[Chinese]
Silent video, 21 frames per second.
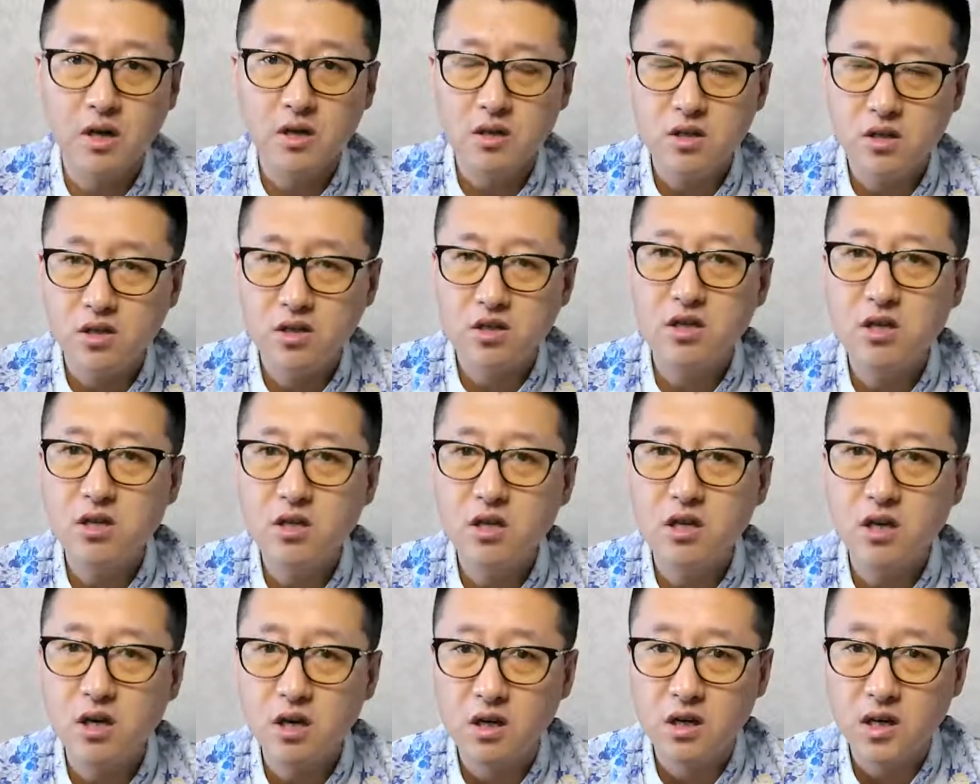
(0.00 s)
你真的
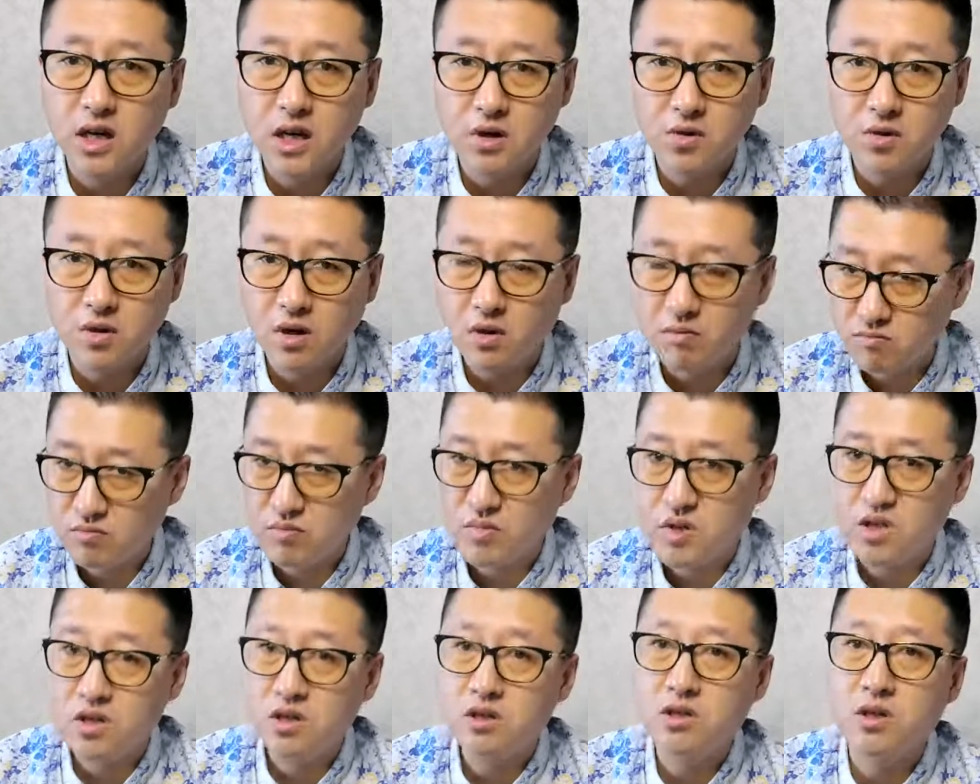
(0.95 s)
让人感觉到，嗯，你
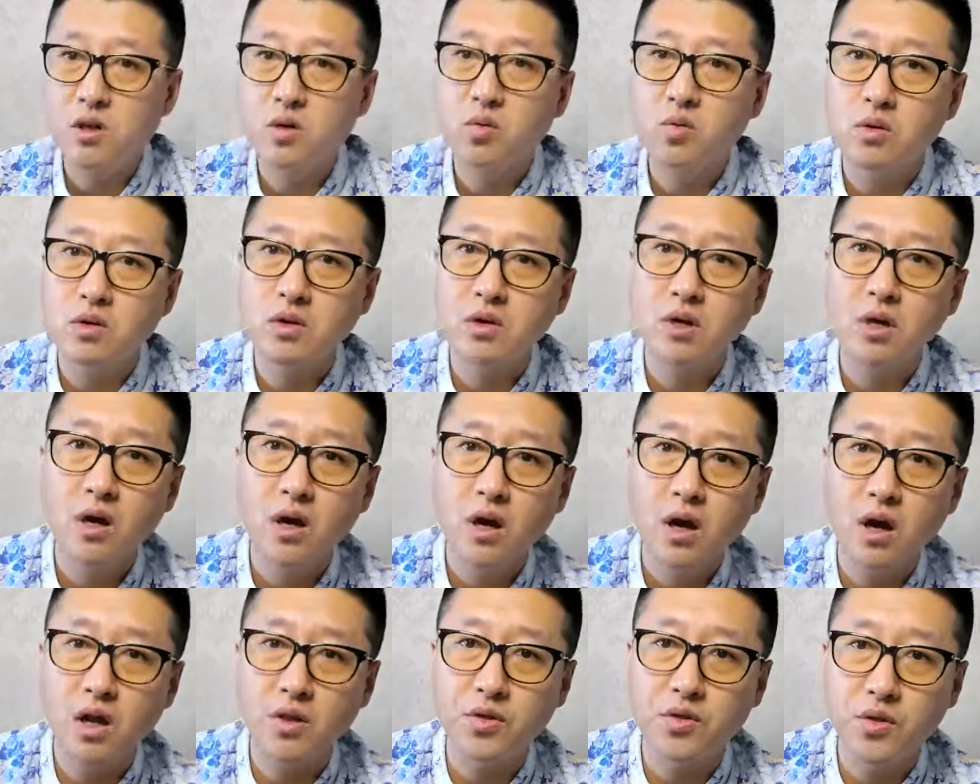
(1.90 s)
这个小伙子
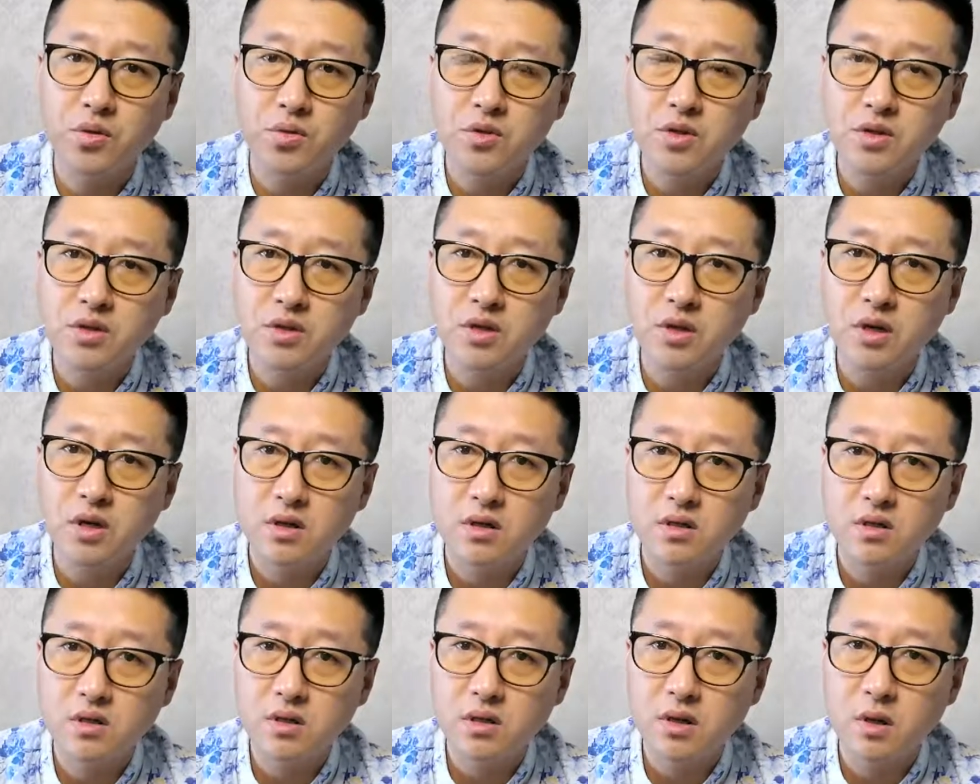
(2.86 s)
很牛气的，
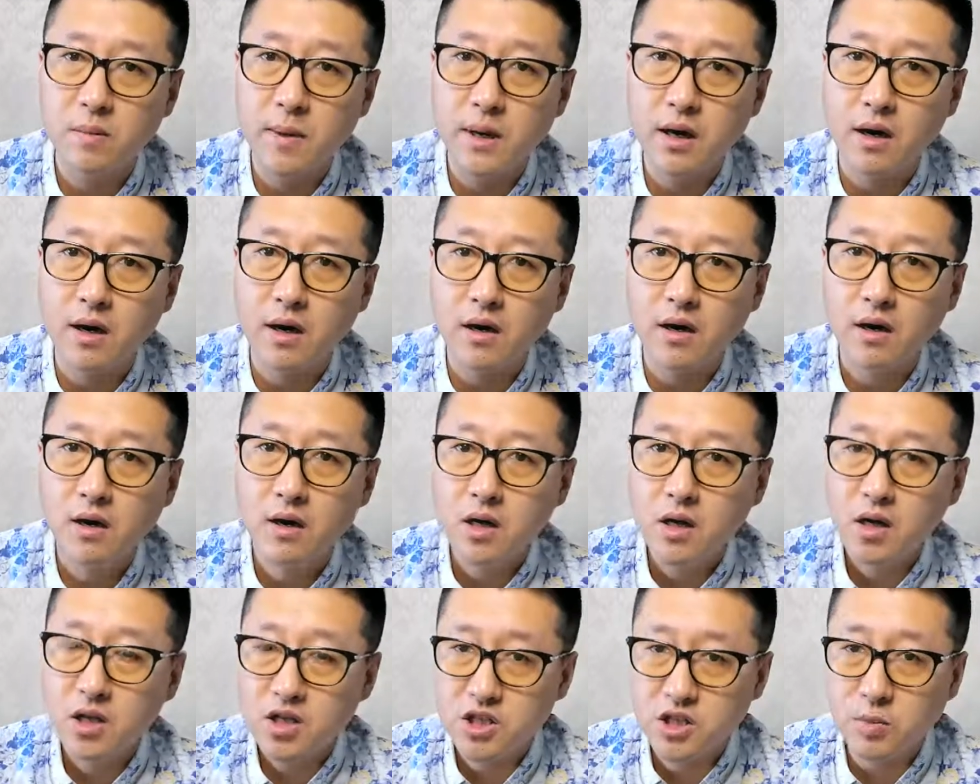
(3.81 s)
你知道吧？哈。”
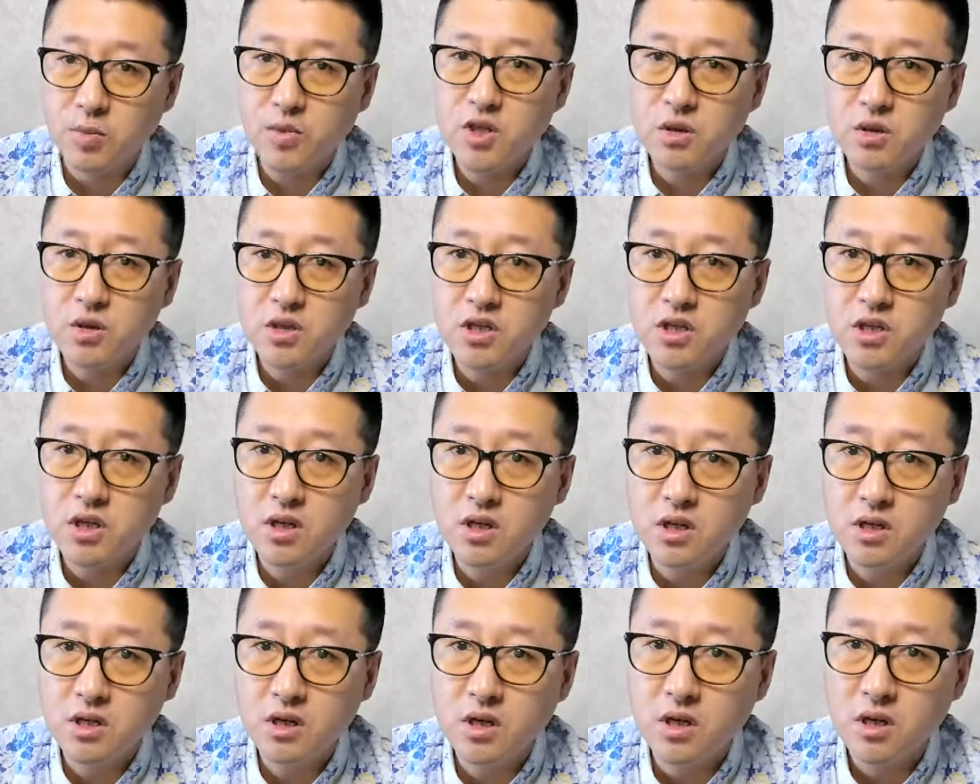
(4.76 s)
什么叫做借
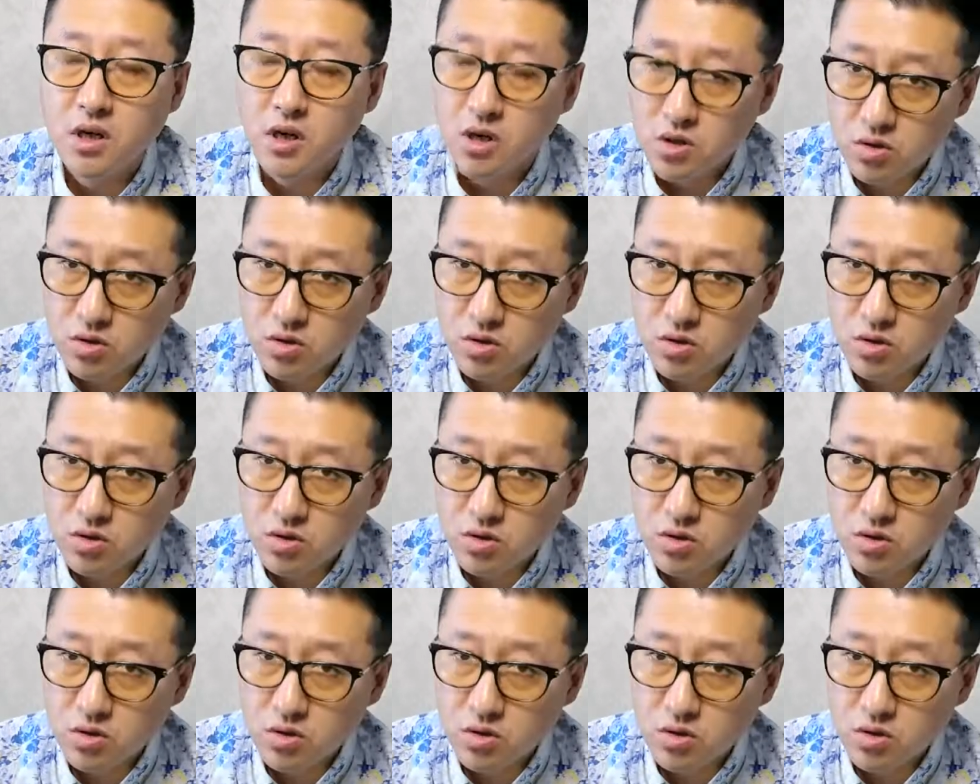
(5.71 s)
力呢？